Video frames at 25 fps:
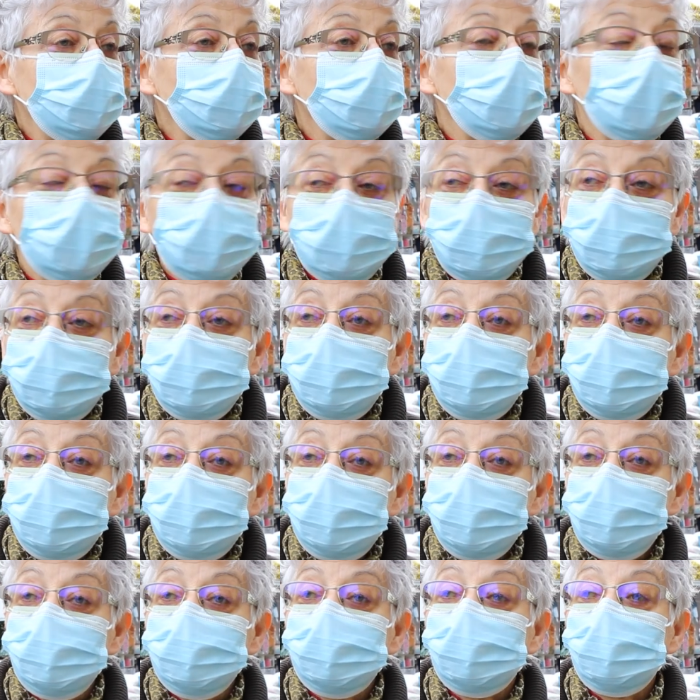sûr
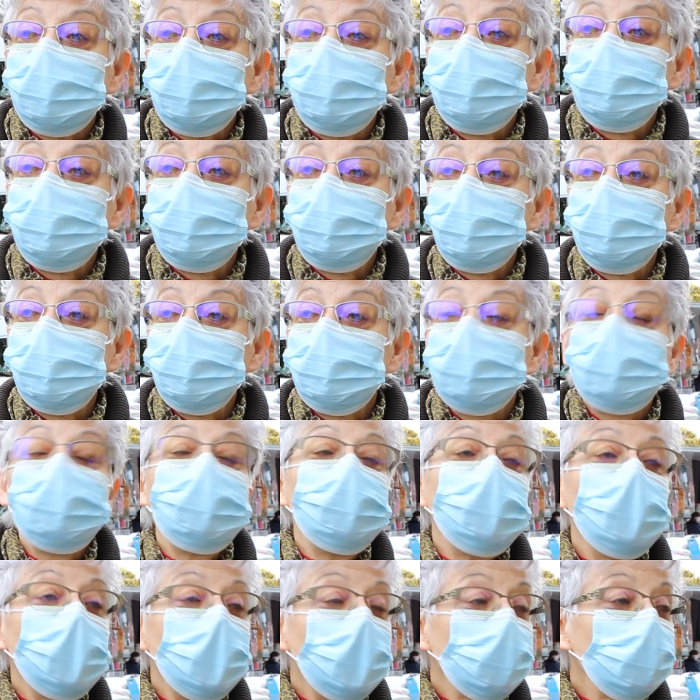qu'ils ont le,
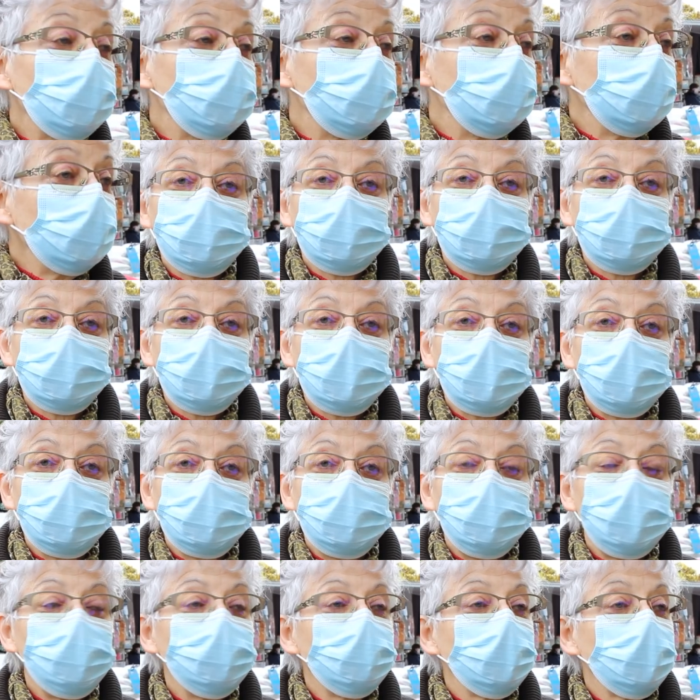bonheur pour eux de
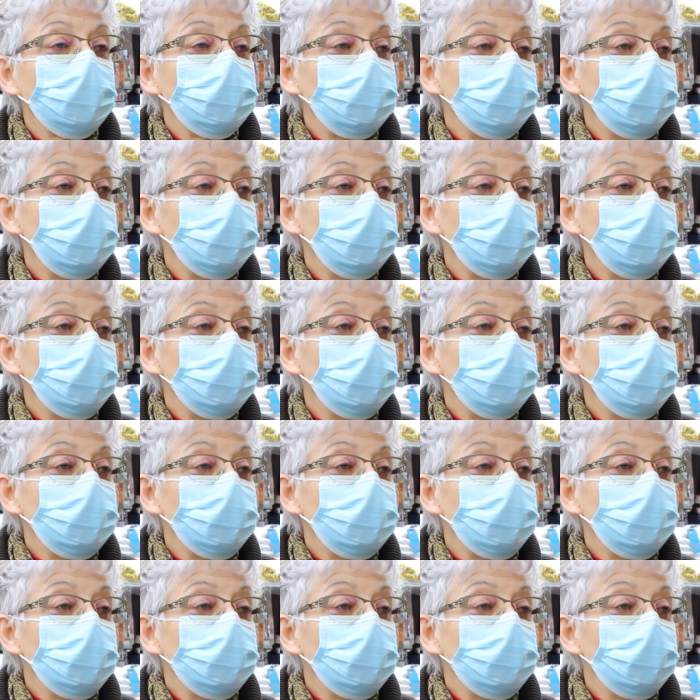vivre dans